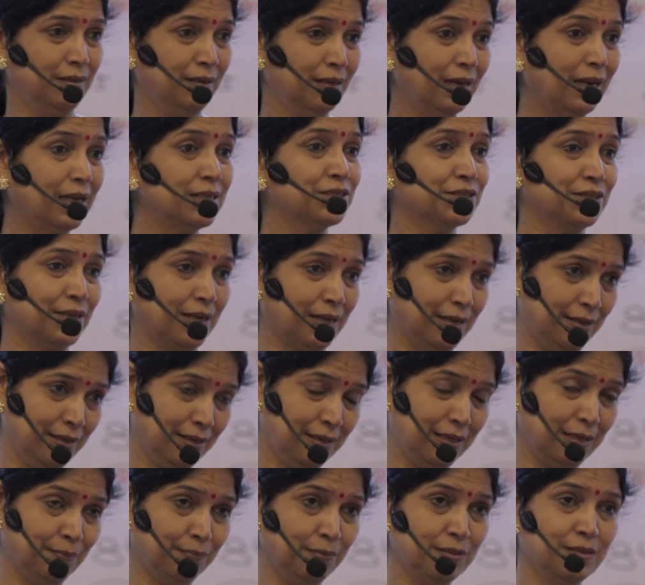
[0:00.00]
इलाज कराने
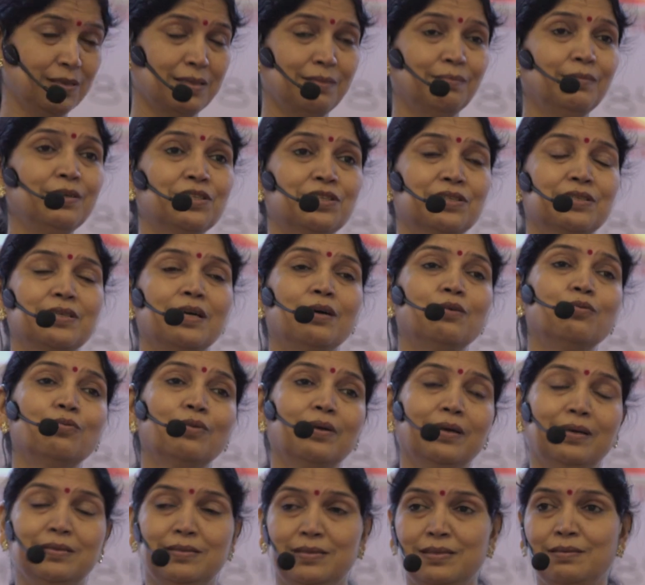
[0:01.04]
के लिए अपनी समस्याओं
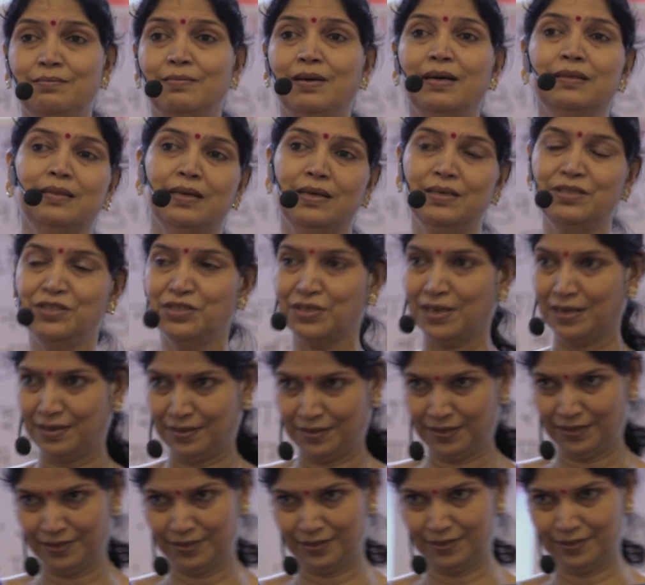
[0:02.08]
का समाधान
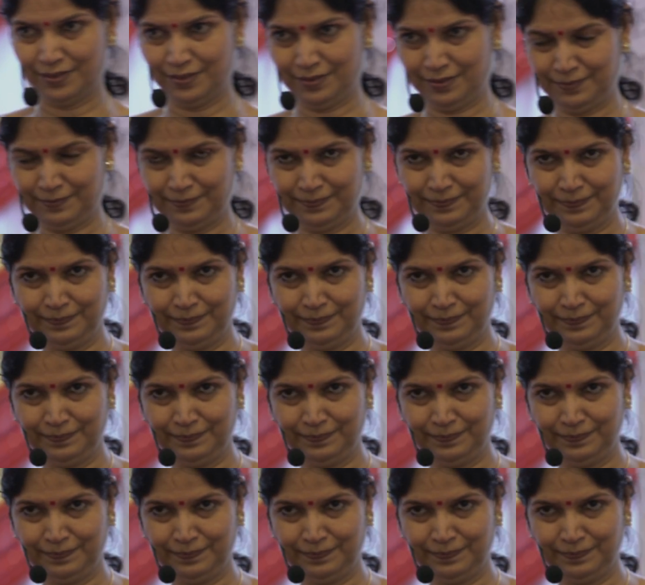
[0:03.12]
जानने के लिए